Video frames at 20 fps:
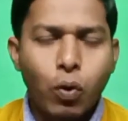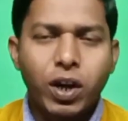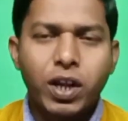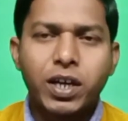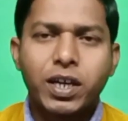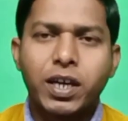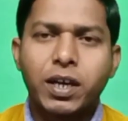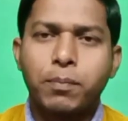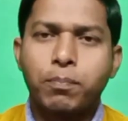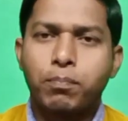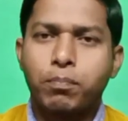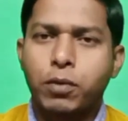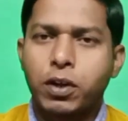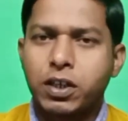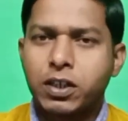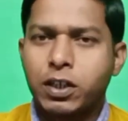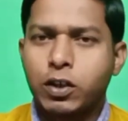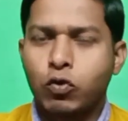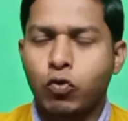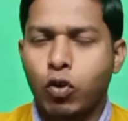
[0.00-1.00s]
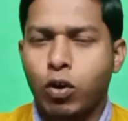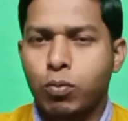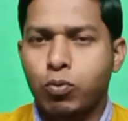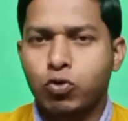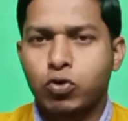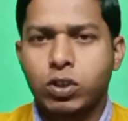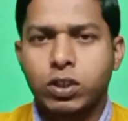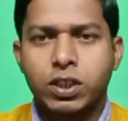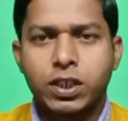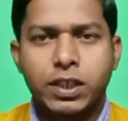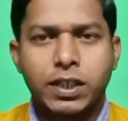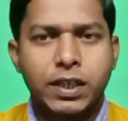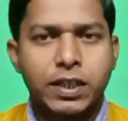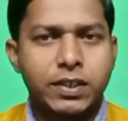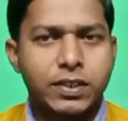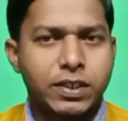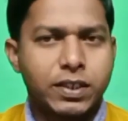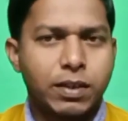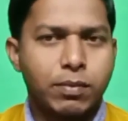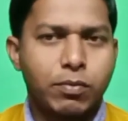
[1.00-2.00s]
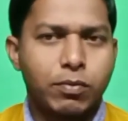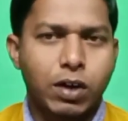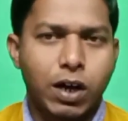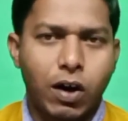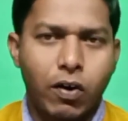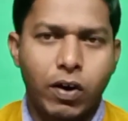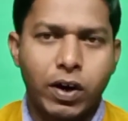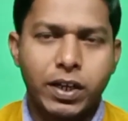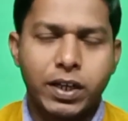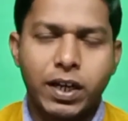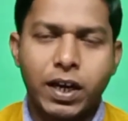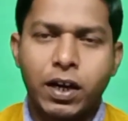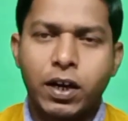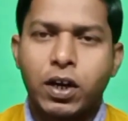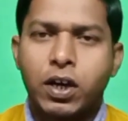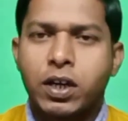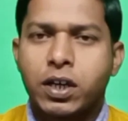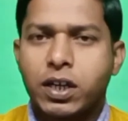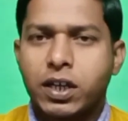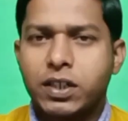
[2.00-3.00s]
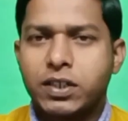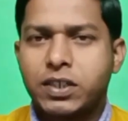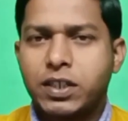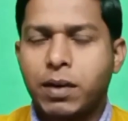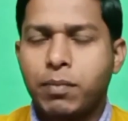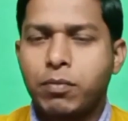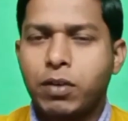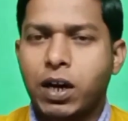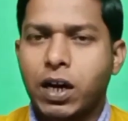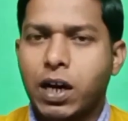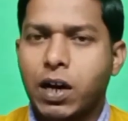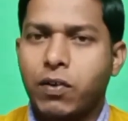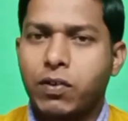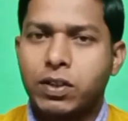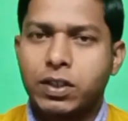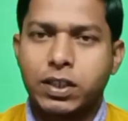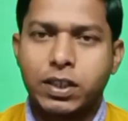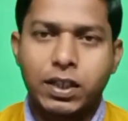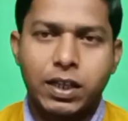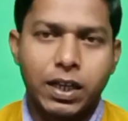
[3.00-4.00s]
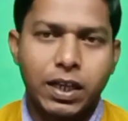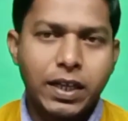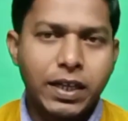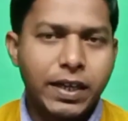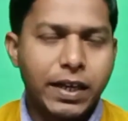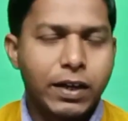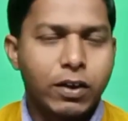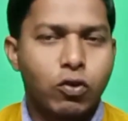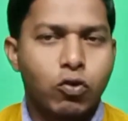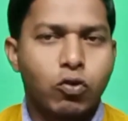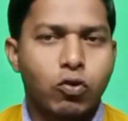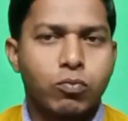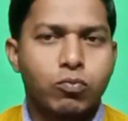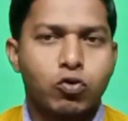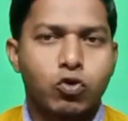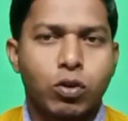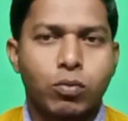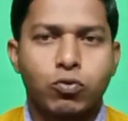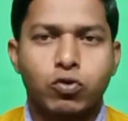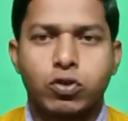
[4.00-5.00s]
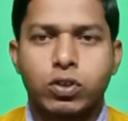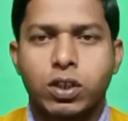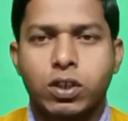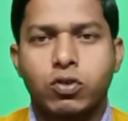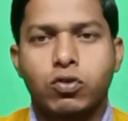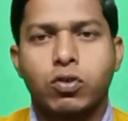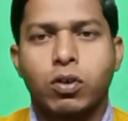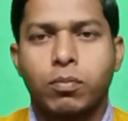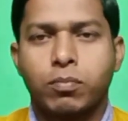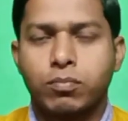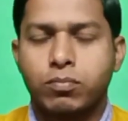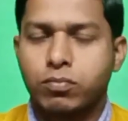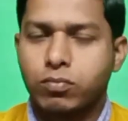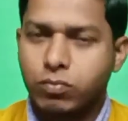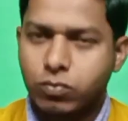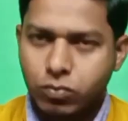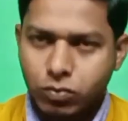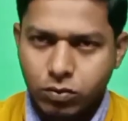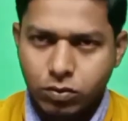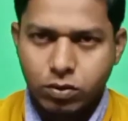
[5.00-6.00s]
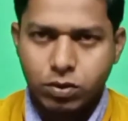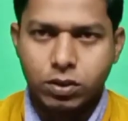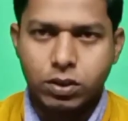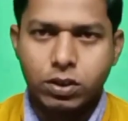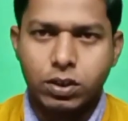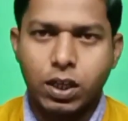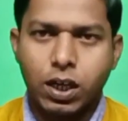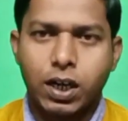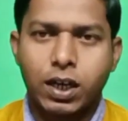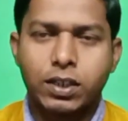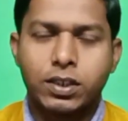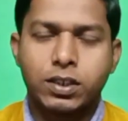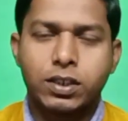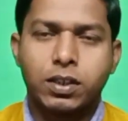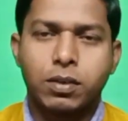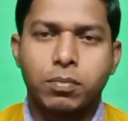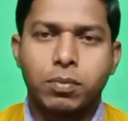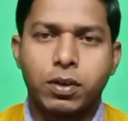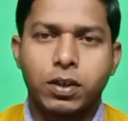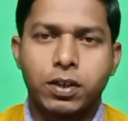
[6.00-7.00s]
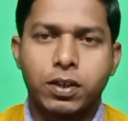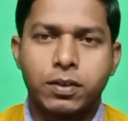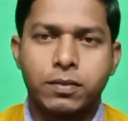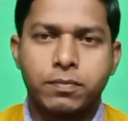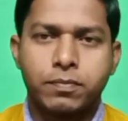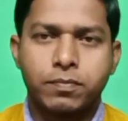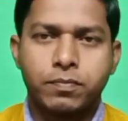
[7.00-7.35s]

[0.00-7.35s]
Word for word: অনেকেই প্রেগনেন্ট অবস্থাতে ক্যালসিয়াম খাওয়ায় না ক্যালসিয়াম না খাওয়াতে গেলেই এইরকম সমস্যার সম্মুখীন দেখা দিতে পারে